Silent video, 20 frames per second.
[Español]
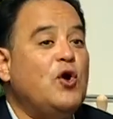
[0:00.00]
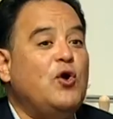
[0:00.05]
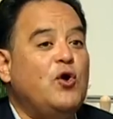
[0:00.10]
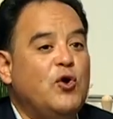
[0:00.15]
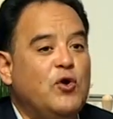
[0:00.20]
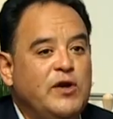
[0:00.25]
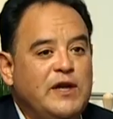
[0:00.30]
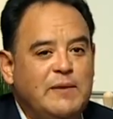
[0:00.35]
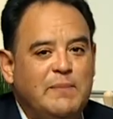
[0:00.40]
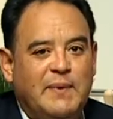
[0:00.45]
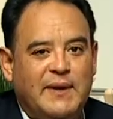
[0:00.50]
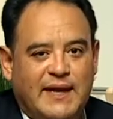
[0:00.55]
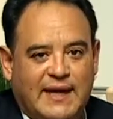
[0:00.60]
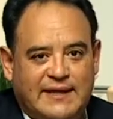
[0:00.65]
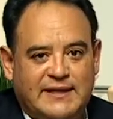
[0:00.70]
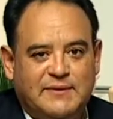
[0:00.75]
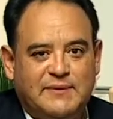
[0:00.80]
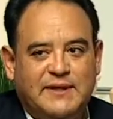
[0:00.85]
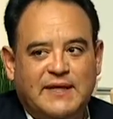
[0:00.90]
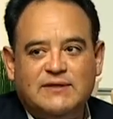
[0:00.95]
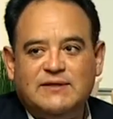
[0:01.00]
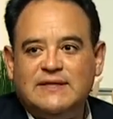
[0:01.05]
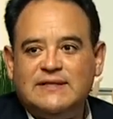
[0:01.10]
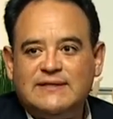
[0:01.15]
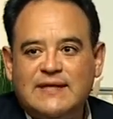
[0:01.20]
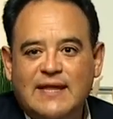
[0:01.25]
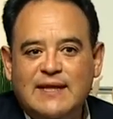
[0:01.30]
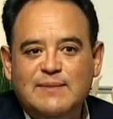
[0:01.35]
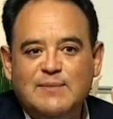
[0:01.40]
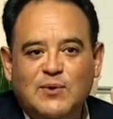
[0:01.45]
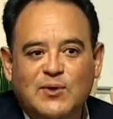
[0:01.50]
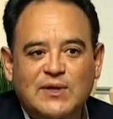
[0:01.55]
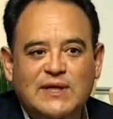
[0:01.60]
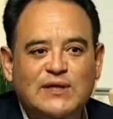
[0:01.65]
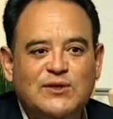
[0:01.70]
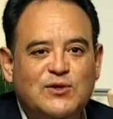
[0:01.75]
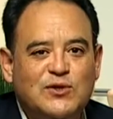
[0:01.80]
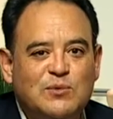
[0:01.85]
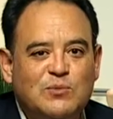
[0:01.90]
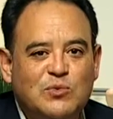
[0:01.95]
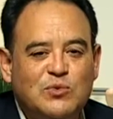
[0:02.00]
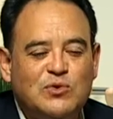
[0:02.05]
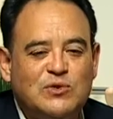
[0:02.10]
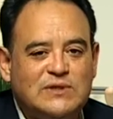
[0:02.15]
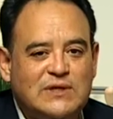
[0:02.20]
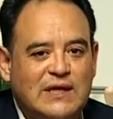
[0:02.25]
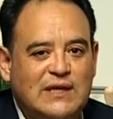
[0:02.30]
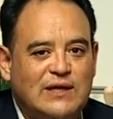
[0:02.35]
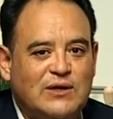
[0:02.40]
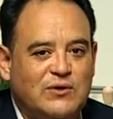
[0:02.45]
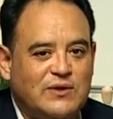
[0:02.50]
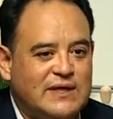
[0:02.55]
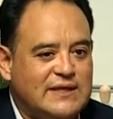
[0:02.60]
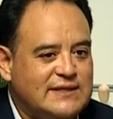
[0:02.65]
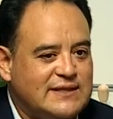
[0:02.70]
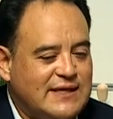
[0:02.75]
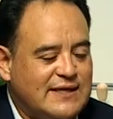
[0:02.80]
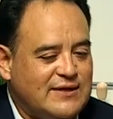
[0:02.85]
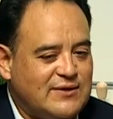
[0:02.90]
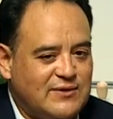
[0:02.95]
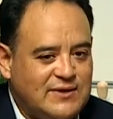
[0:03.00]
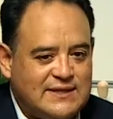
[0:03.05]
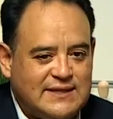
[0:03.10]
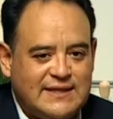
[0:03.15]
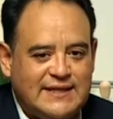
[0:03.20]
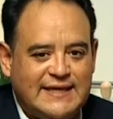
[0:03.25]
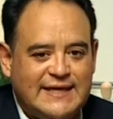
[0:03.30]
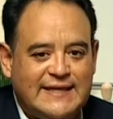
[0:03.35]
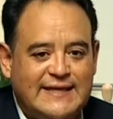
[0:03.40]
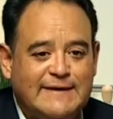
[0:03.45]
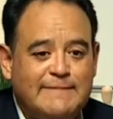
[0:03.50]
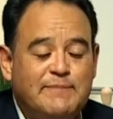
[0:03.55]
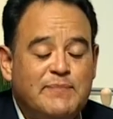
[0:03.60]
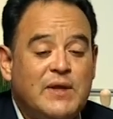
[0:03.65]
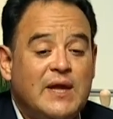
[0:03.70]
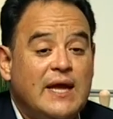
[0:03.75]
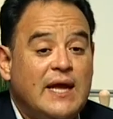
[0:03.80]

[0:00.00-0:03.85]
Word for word: con hiperactividad. Ya está de moda, todo el mundo sale con esa, con esa etiqueta.